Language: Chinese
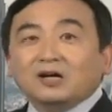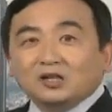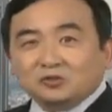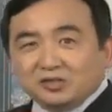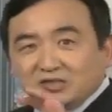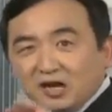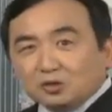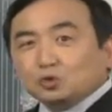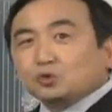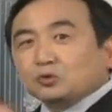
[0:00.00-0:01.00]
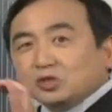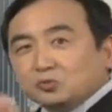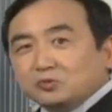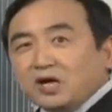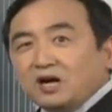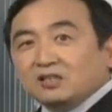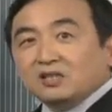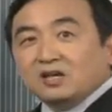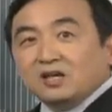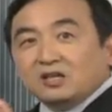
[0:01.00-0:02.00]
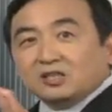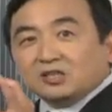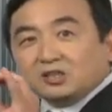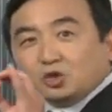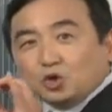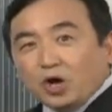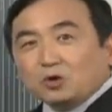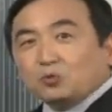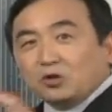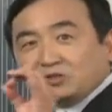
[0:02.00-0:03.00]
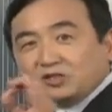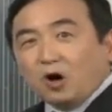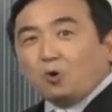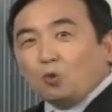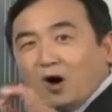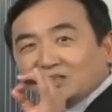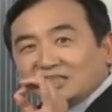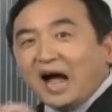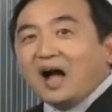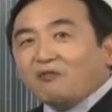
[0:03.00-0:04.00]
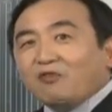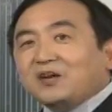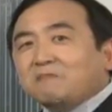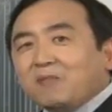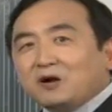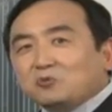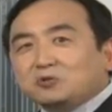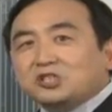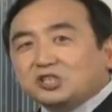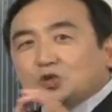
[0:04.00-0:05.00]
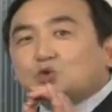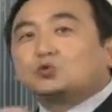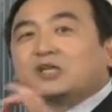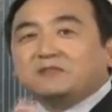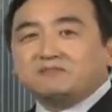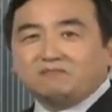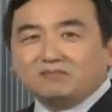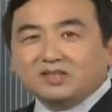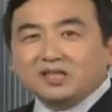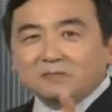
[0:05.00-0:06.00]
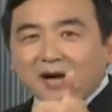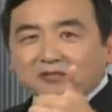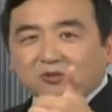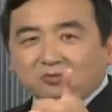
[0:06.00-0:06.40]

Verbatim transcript: 所以当初周永康是全国扫黄打非办公室的主任第一把手，